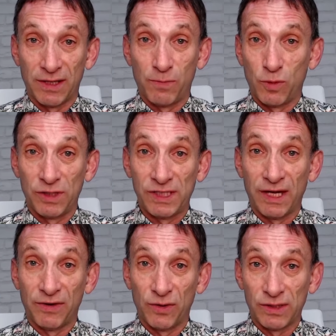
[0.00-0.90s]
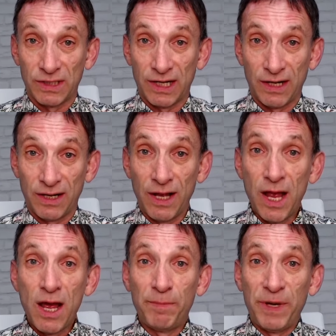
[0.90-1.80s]
по северу Израиля.
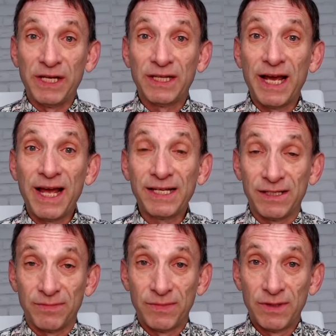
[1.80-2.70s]
Перед этим